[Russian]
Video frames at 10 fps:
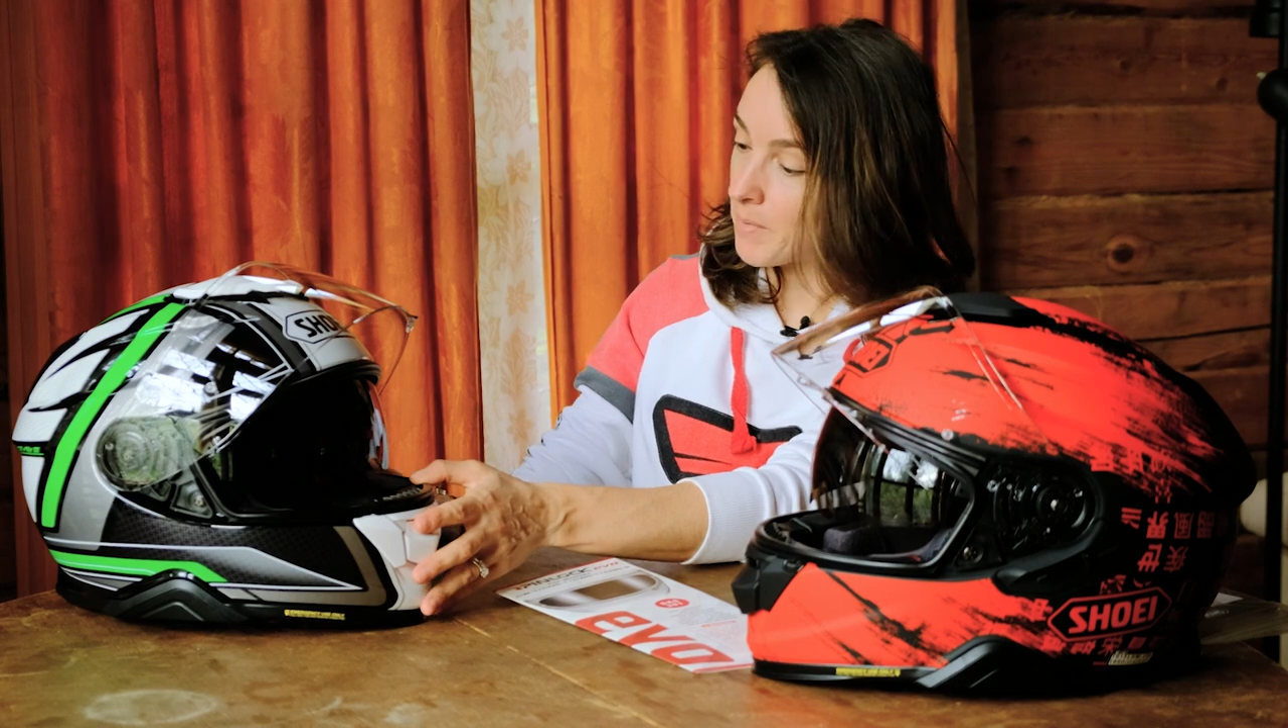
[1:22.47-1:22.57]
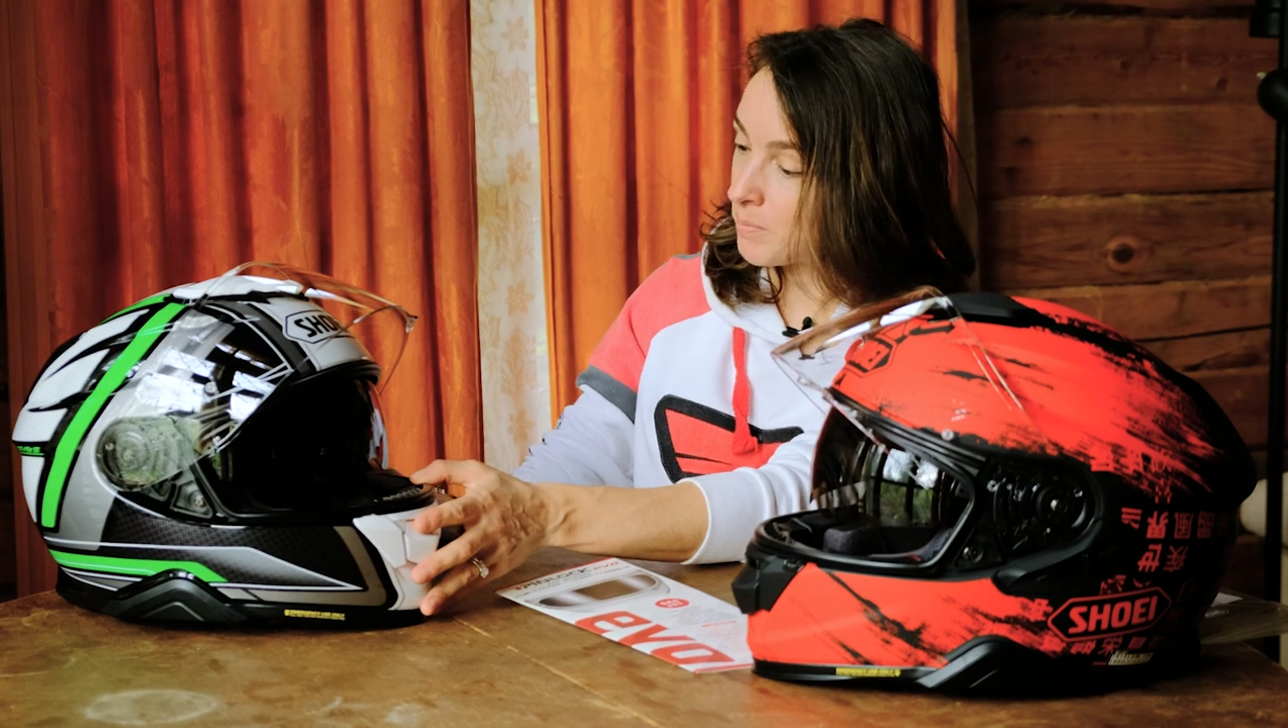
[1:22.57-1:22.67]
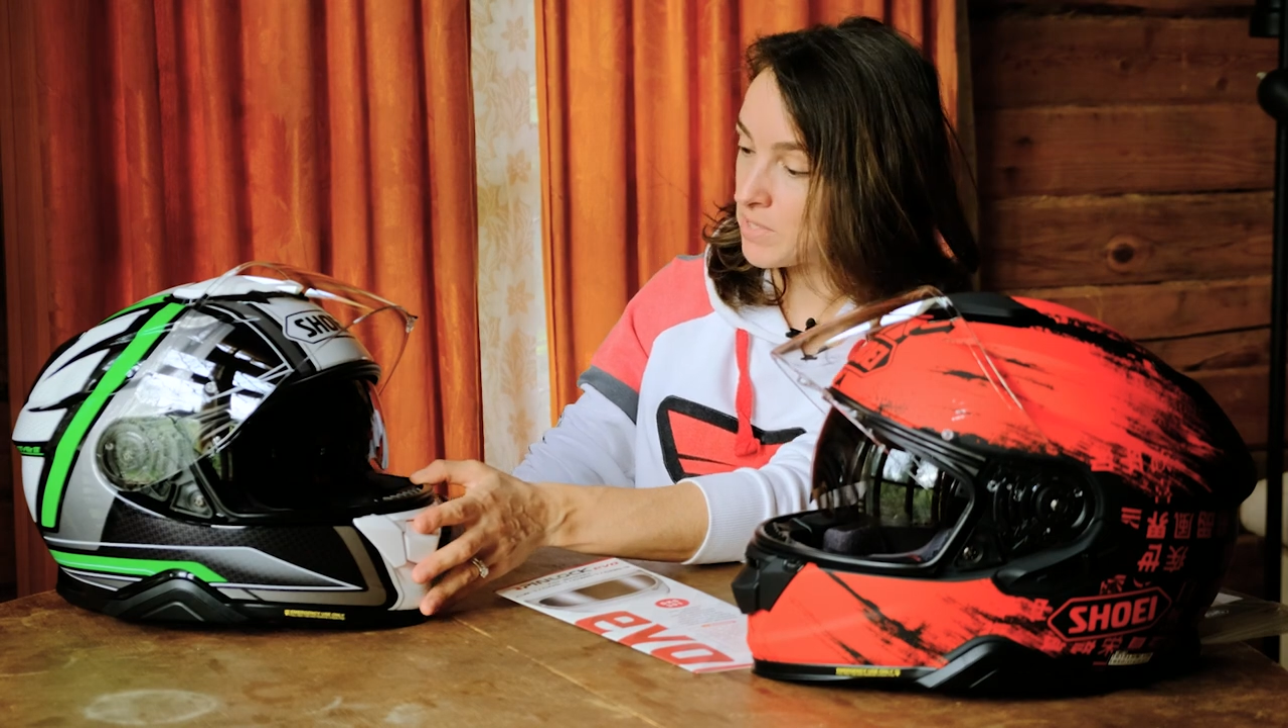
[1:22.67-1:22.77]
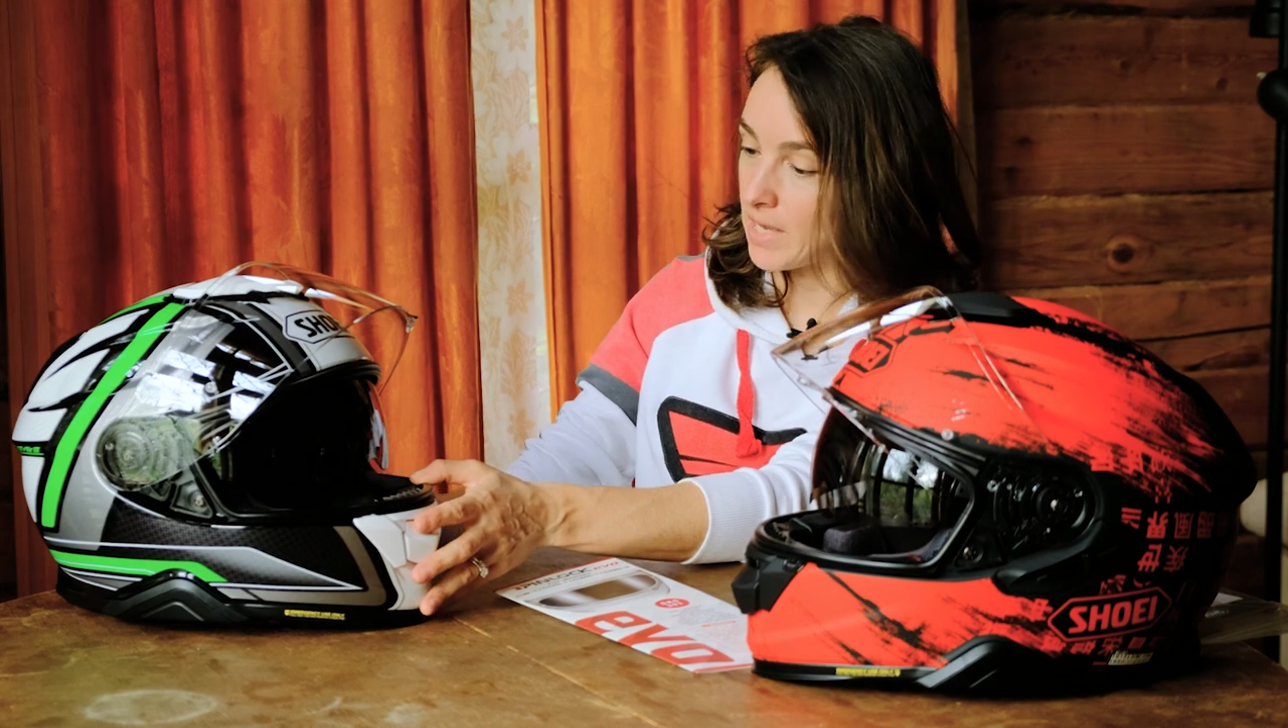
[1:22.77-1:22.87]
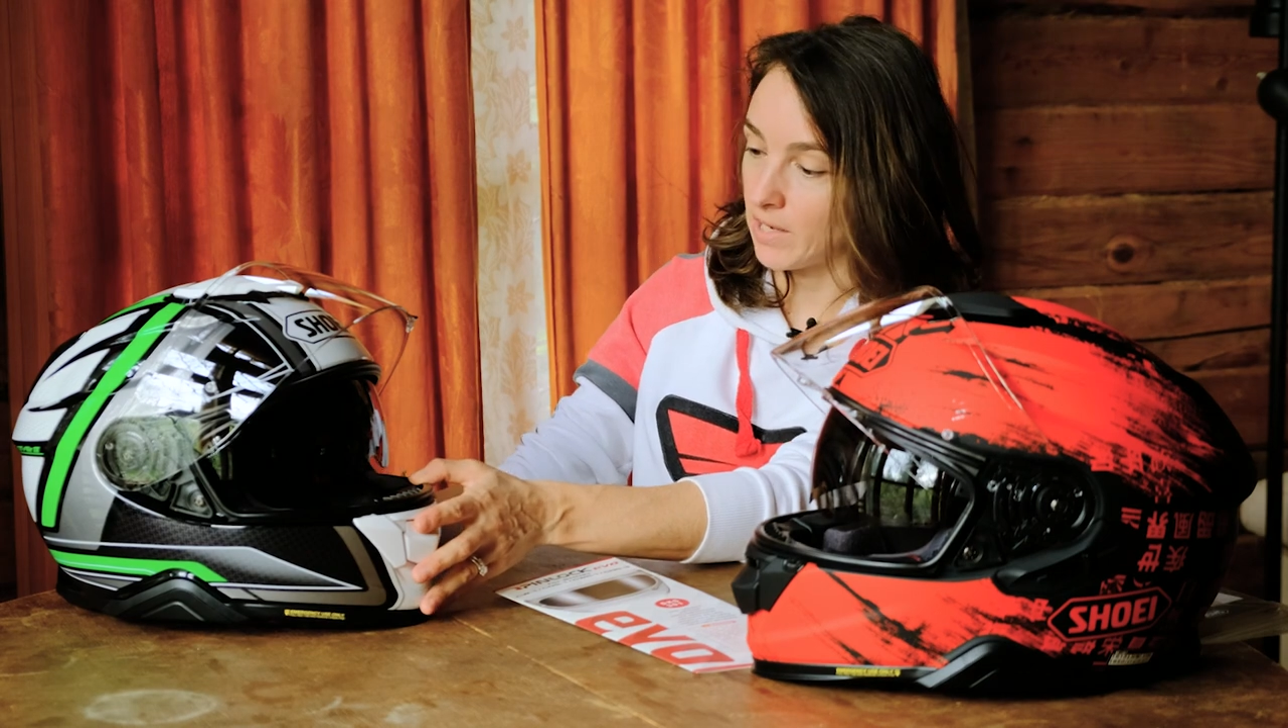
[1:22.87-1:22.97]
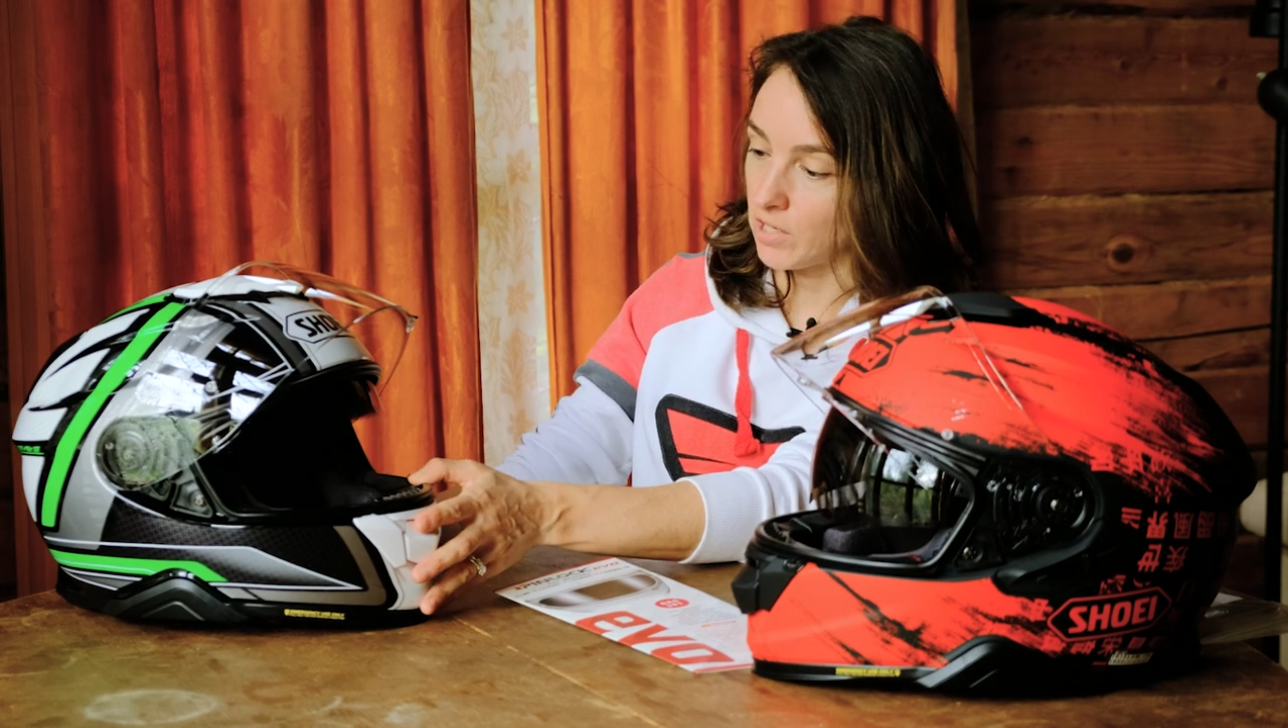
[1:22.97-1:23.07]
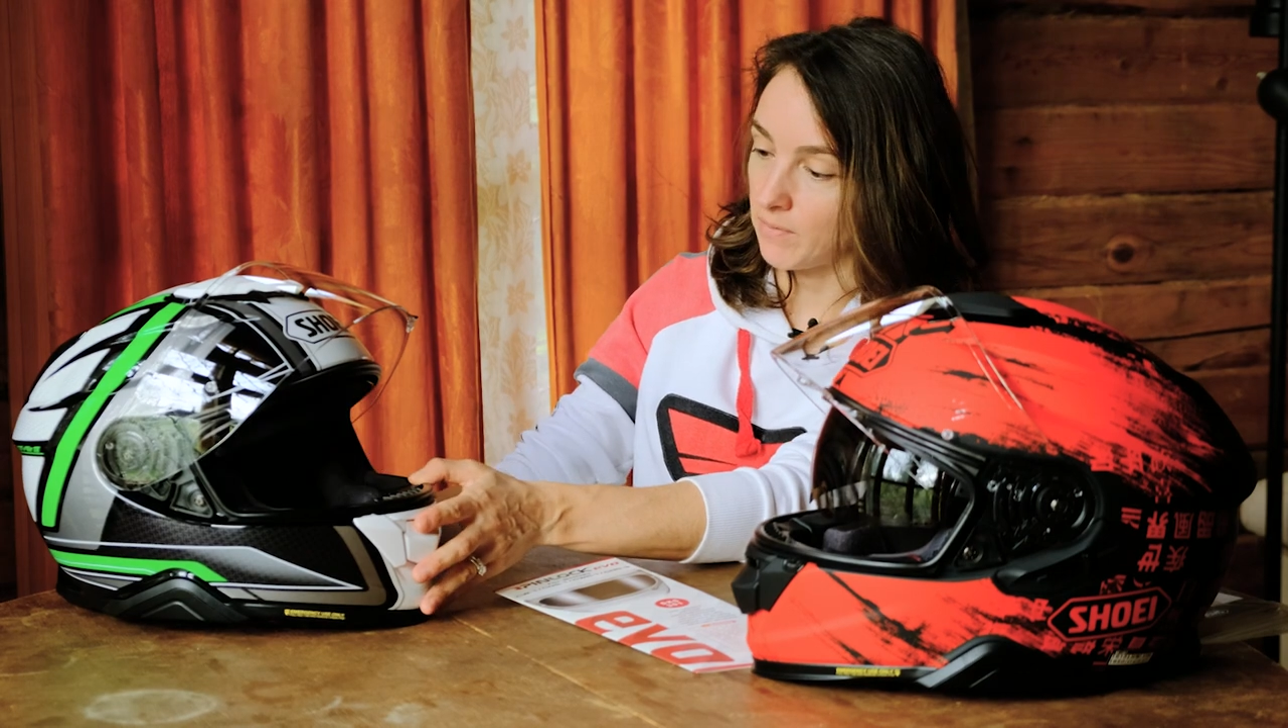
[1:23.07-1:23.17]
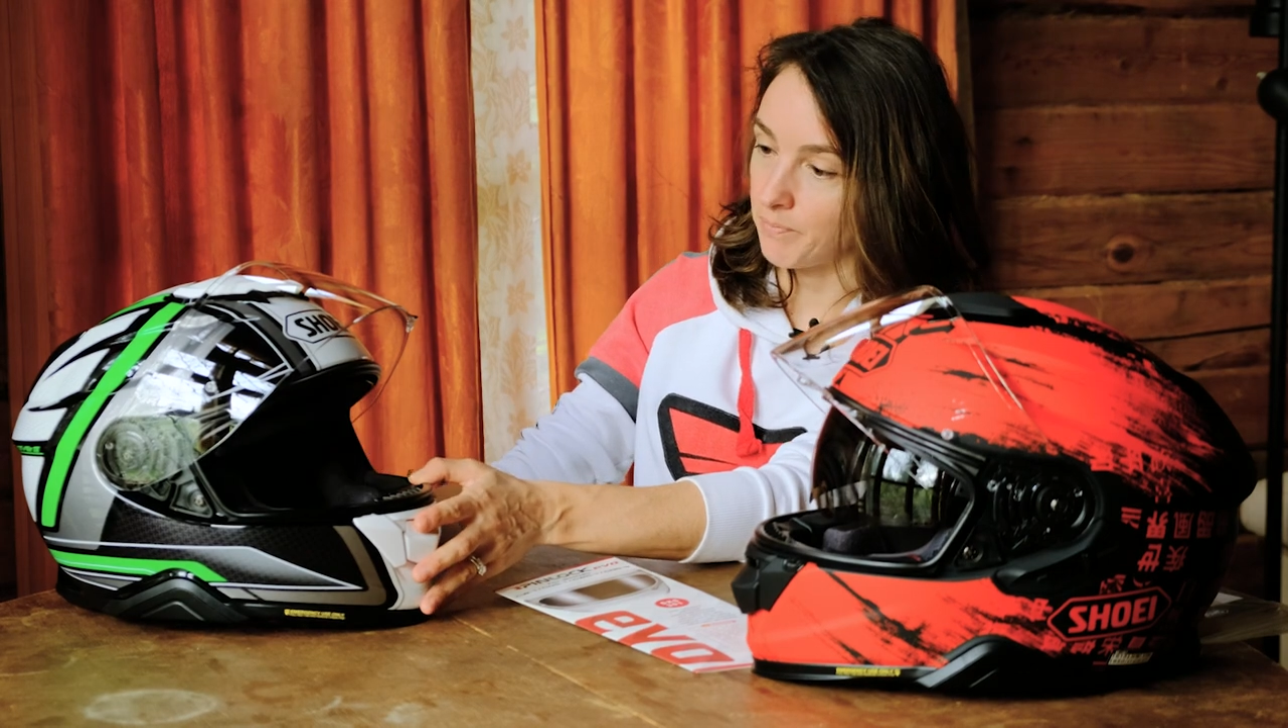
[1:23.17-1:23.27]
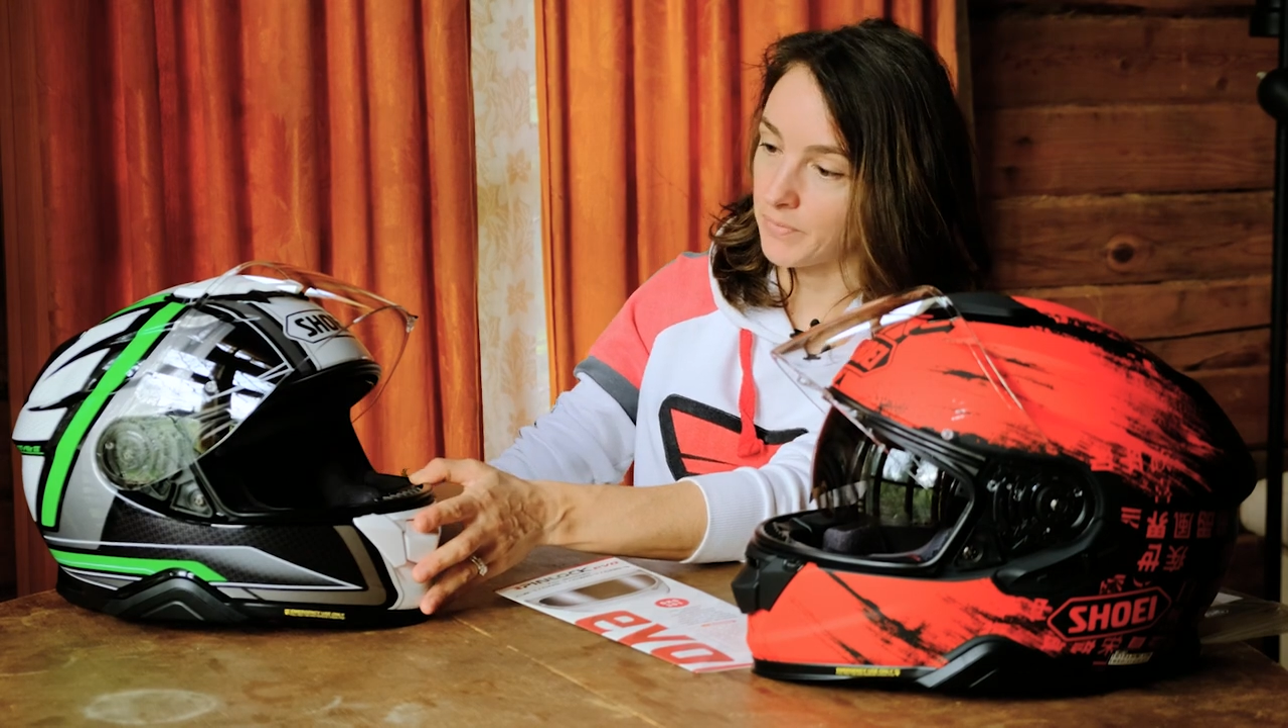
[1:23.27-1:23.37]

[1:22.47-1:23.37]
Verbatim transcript: обязательная